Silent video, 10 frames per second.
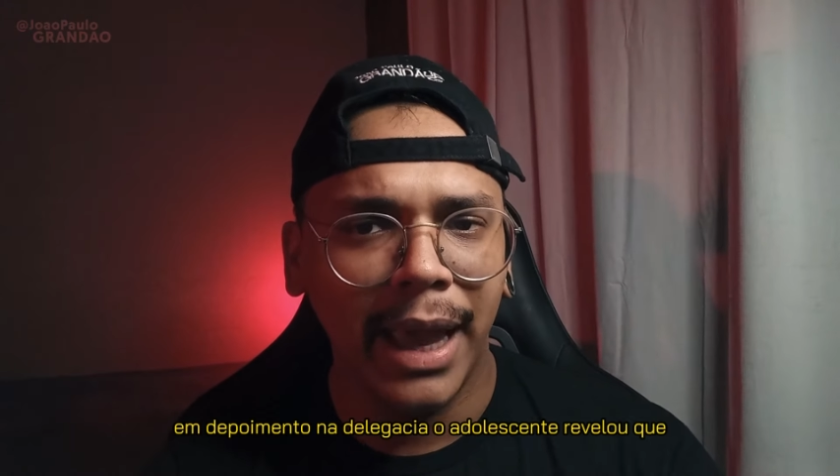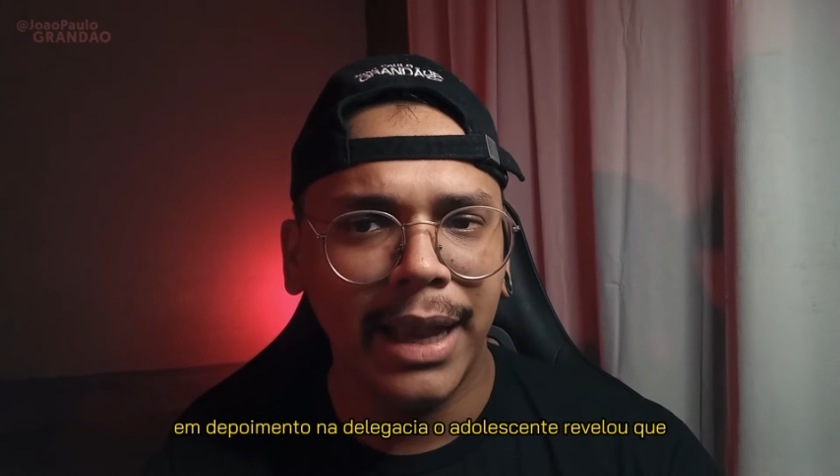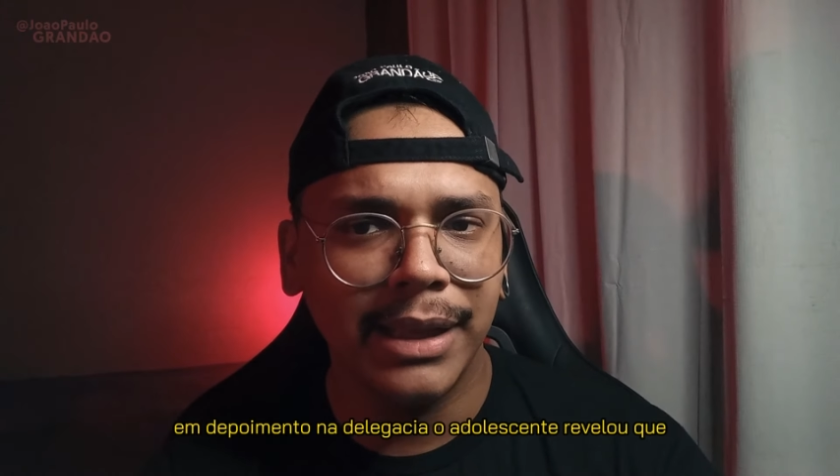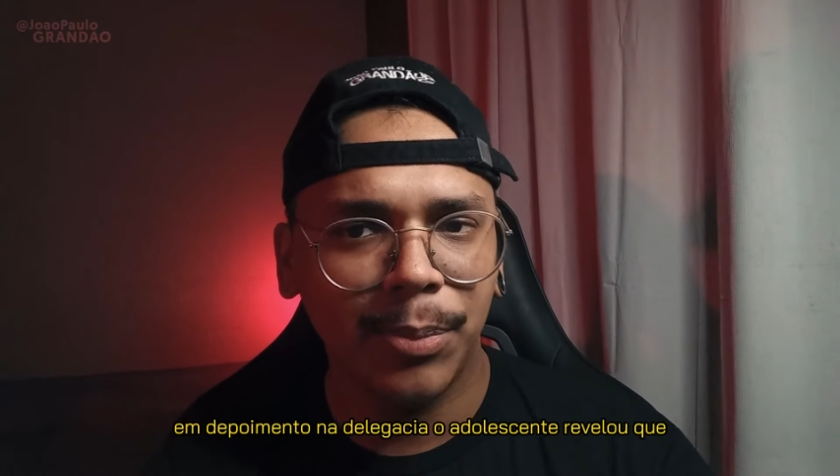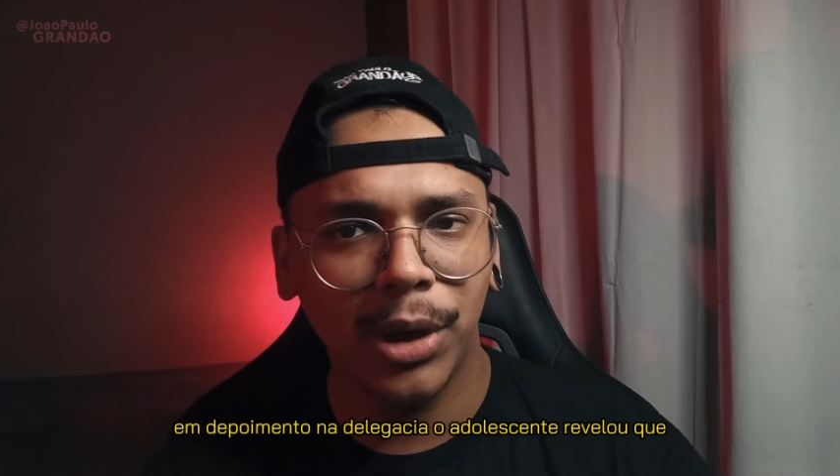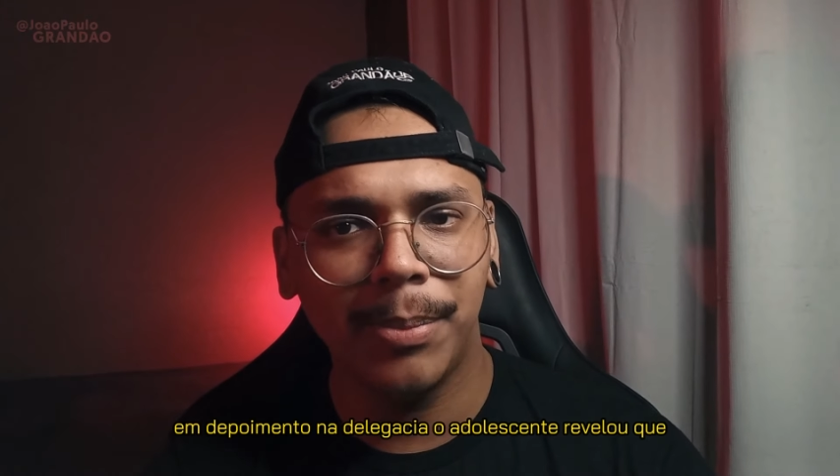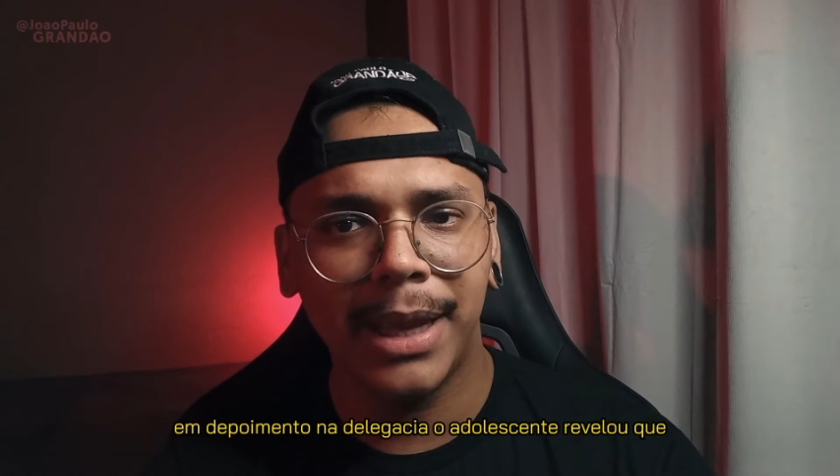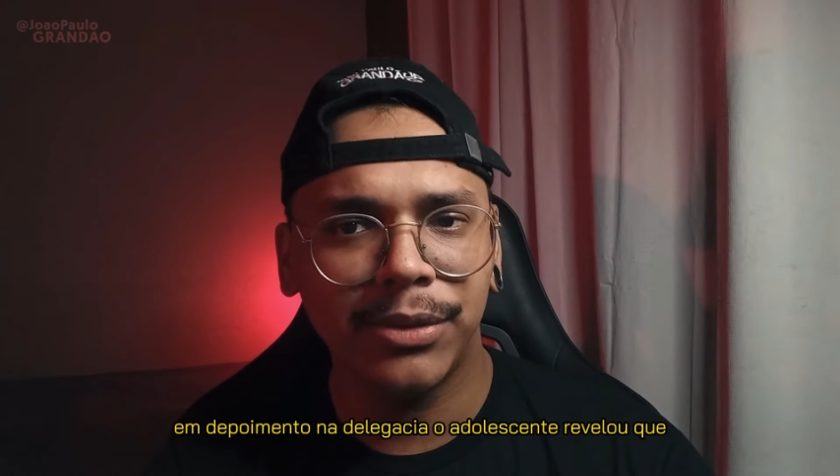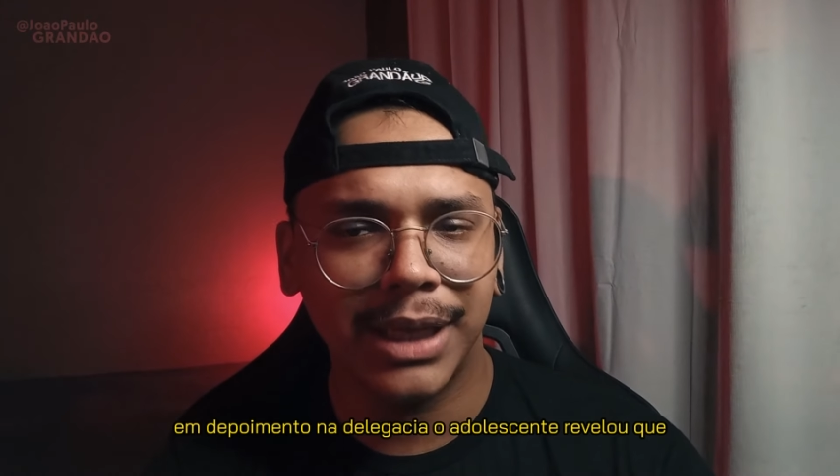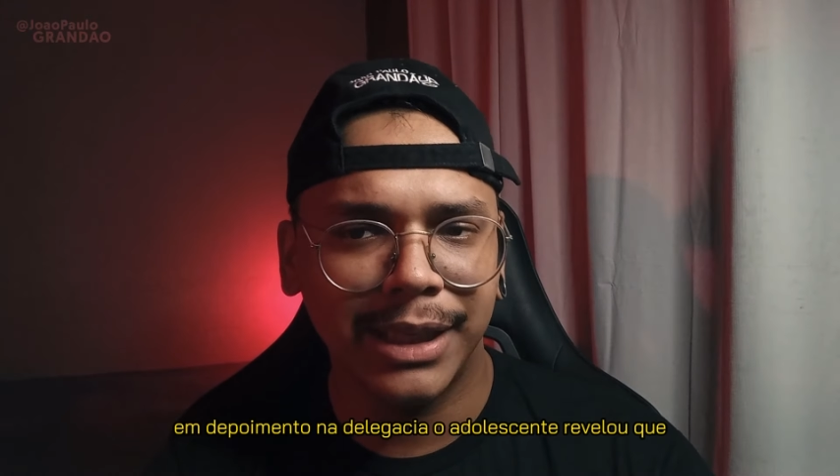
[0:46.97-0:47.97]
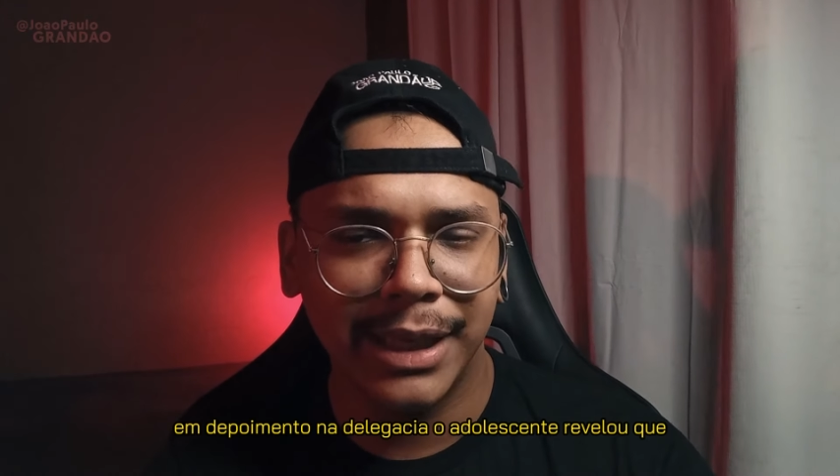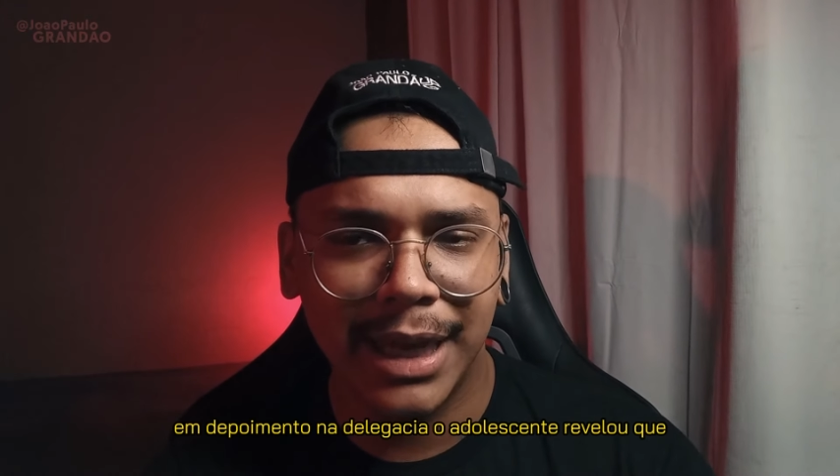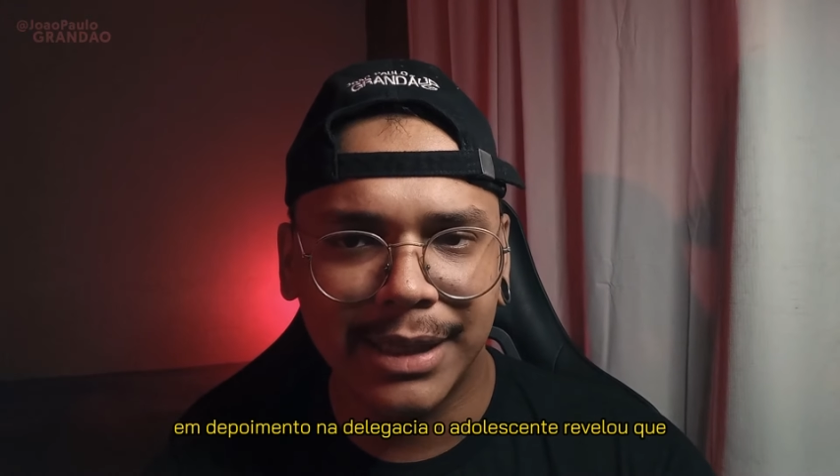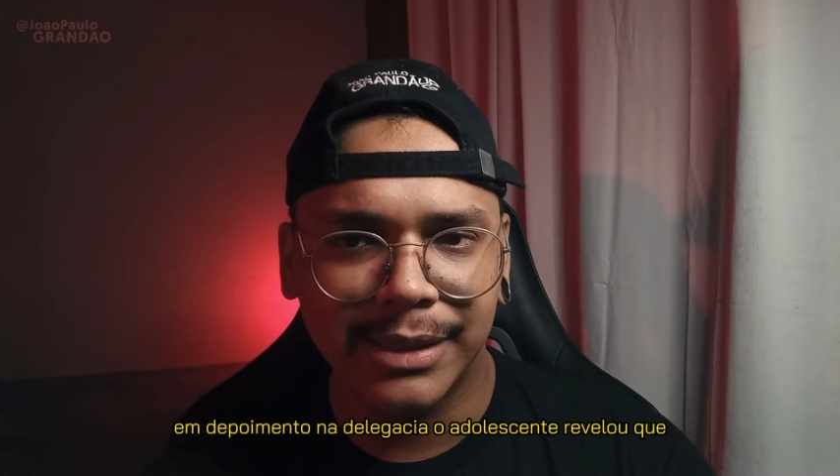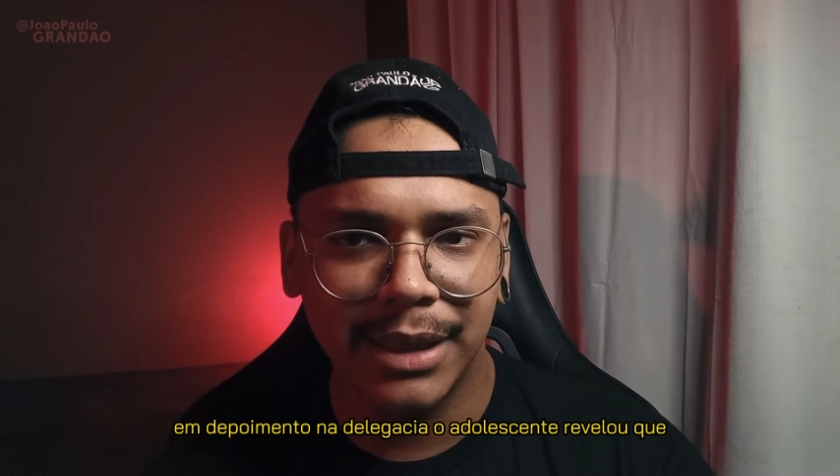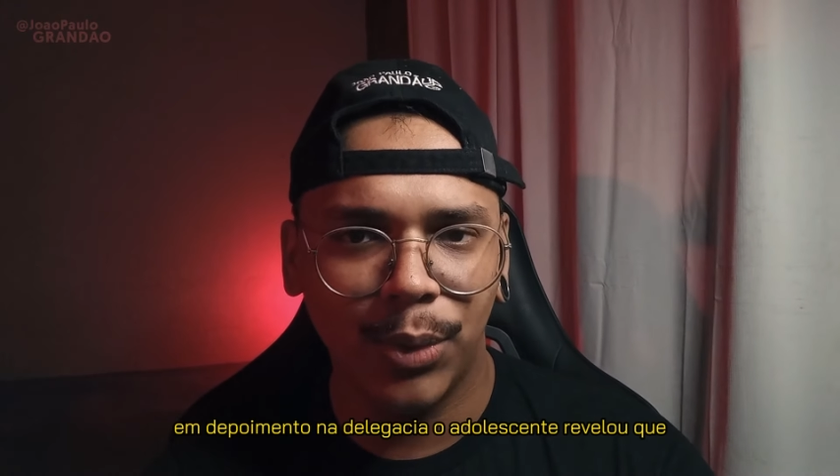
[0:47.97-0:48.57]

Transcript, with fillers: Em depoimento na delegacia,